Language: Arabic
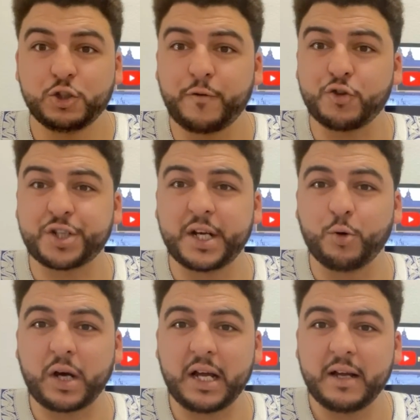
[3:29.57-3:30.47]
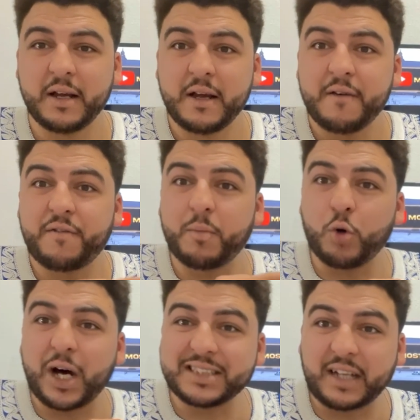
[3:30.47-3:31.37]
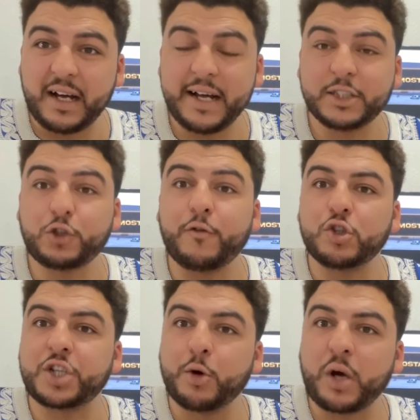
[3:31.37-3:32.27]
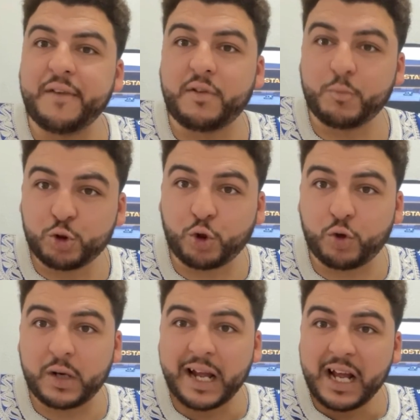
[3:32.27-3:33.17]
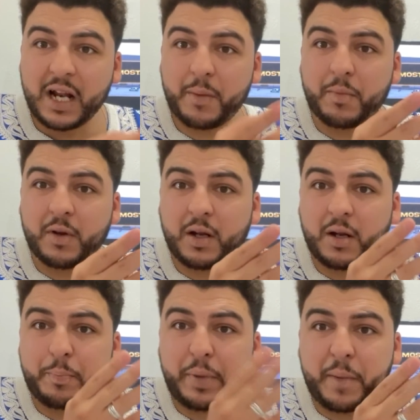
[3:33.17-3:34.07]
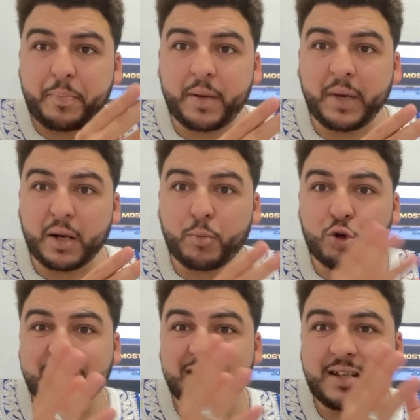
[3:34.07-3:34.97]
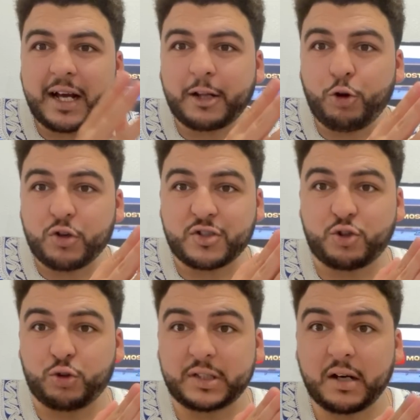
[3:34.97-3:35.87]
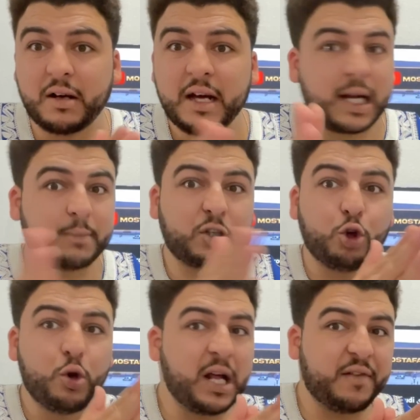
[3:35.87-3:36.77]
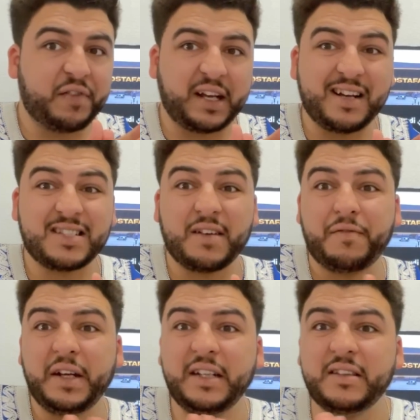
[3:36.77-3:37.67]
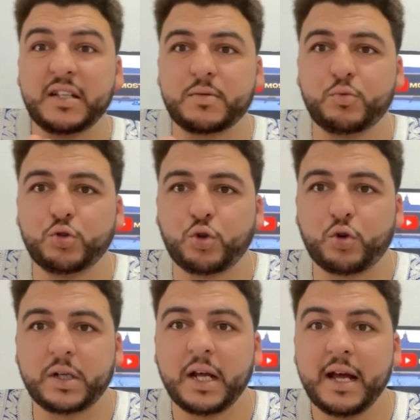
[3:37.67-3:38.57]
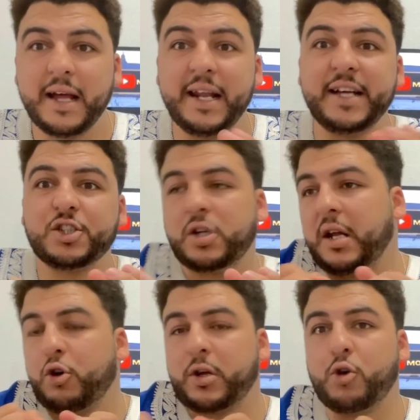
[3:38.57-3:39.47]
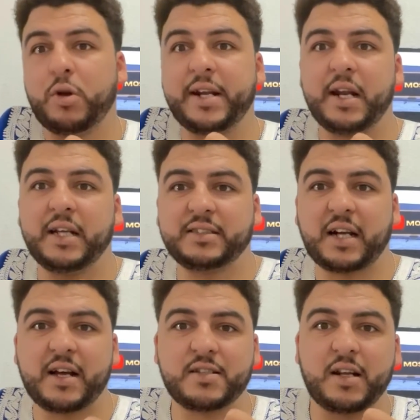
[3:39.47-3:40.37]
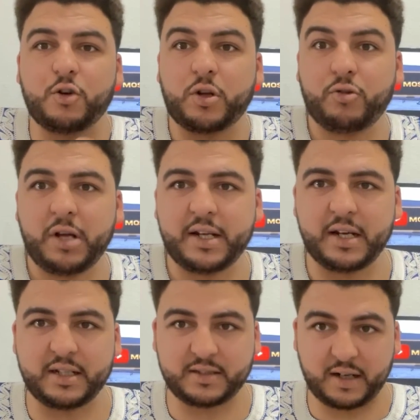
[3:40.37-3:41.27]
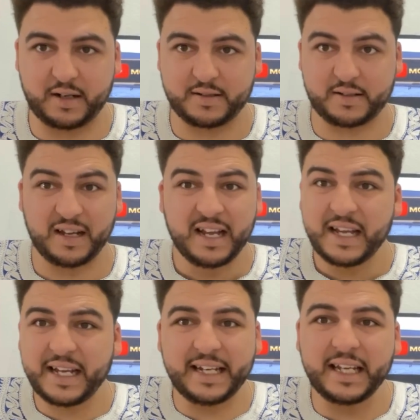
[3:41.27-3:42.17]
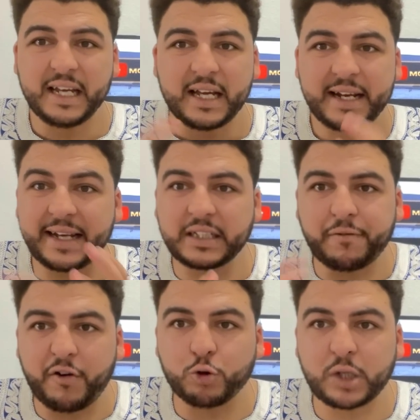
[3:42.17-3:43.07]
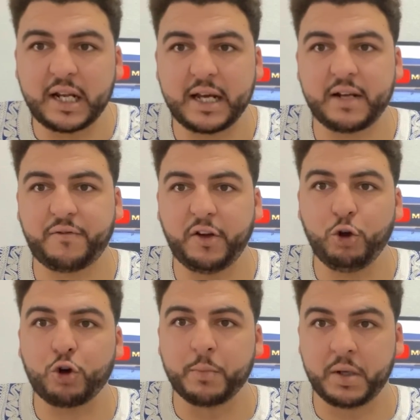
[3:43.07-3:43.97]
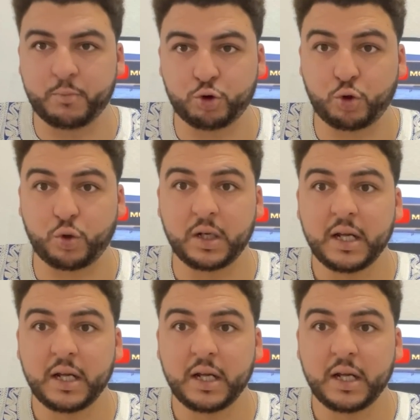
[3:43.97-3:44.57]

شوفوا واش كيوقع في المقاطعات شوفوا واش كيوقع في المدن البي بي مع البوكس كيتقاتلوا على السلطه راه مدخلوا الان في خصام في عده مدن علاش الاخر كيقول انا لا نتراس الاخر كيقول انا لا نتراس يعني نايضه فوضى الان في حكم المدن